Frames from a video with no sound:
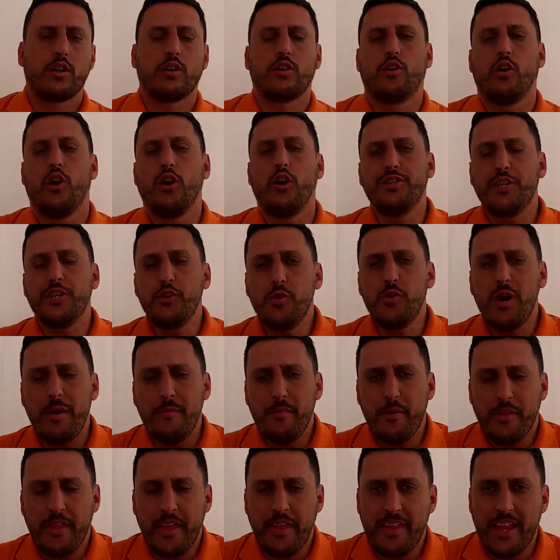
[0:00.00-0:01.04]

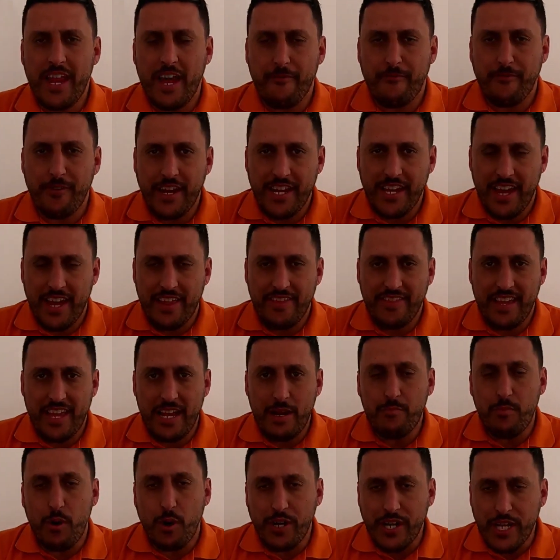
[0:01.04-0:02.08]
Continuamos desde la Feria del
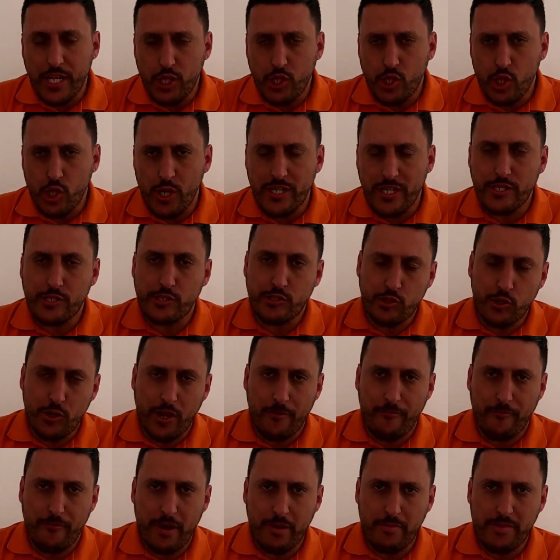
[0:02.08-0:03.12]
Bonito en Sur
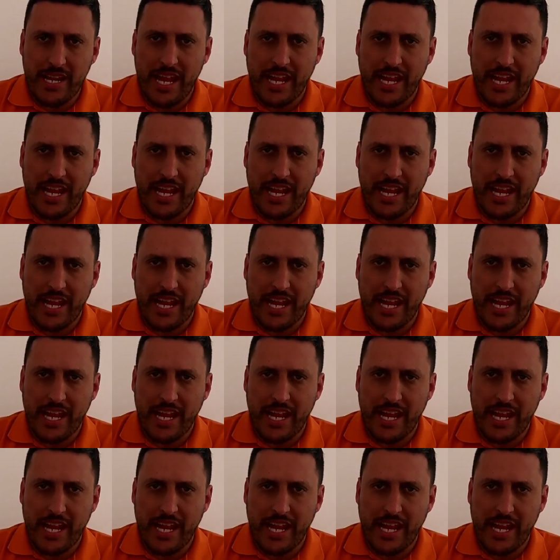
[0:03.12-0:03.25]
FM,